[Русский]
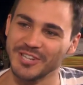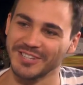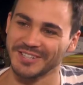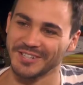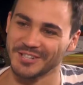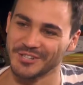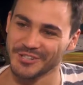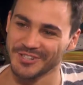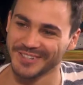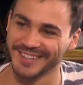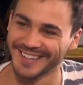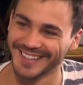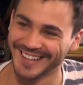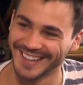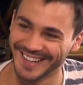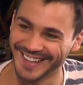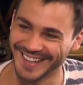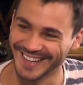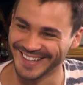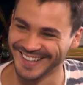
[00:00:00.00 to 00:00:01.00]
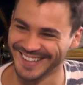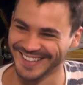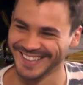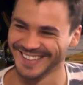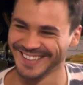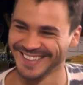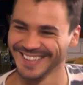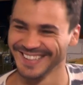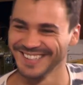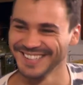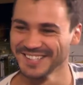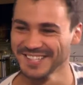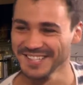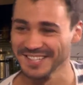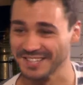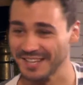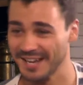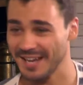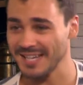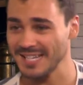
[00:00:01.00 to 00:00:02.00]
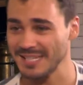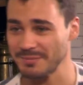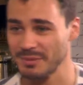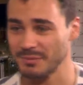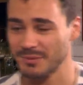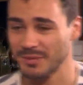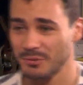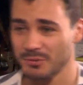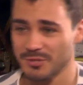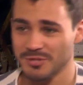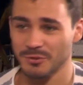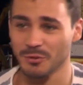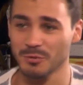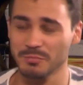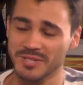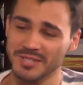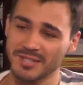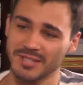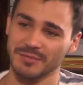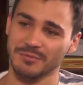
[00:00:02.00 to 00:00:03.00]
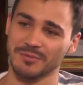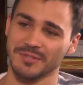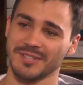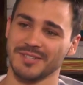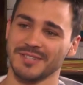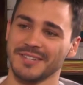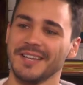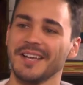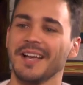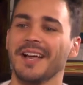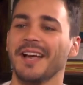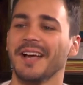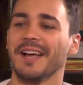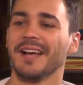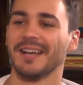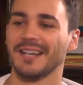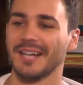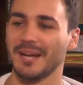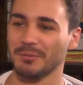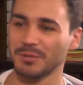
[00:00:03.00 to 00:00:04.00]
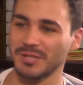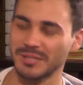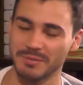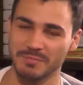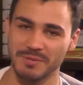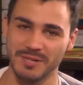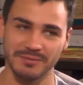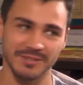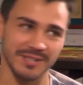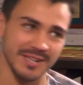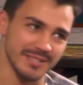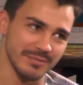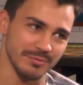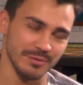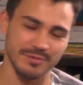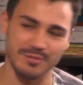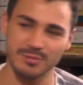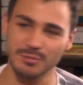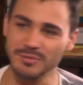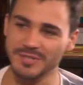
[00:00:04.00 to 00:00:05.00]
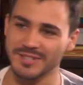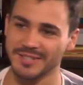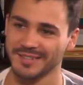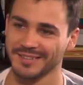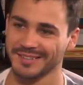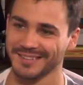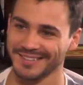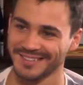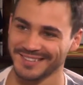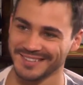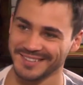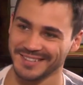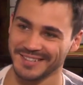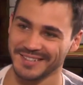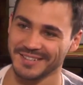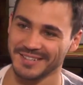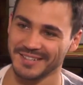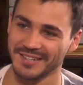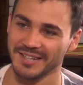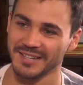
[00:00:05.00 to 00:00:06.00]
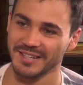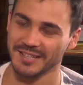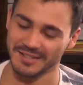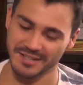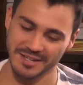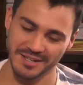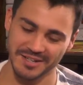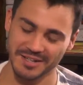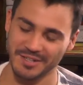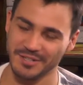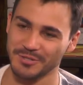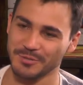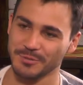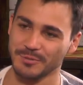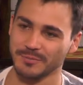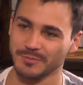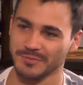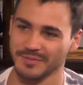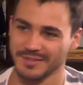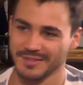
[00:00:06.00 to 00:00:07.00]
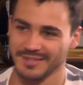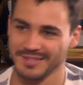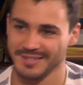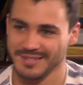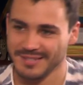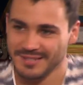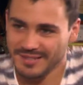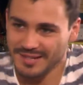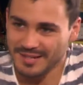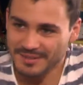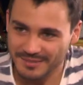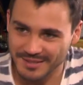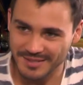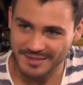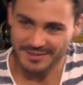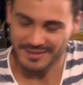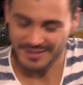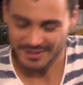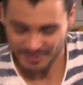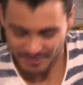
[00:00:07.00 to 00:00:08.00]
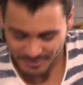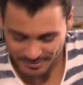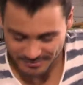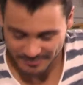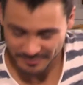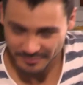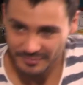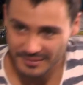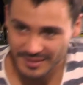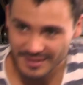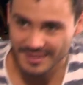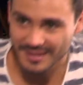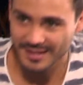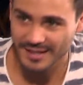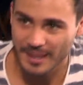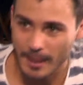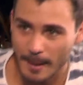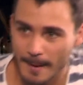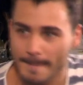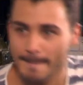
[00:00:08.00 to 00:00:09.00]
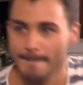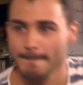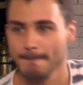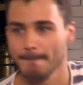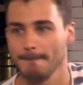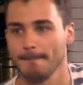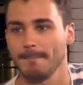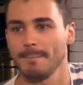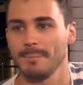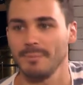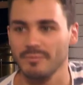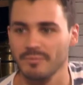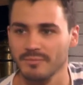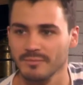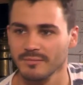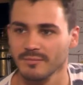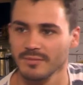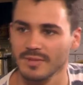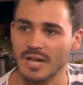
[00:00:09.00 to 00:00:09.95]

А, ну, Хорошо. Да, я теперь такой скромненький, вот так, как будто бы первый раз вот. Не стесняйтесь, не стесняйтесь, расслабьтесь, да, не зажимайтесь. Это, да, же, да, это, даже, это же зажим, не нужно такого делать. А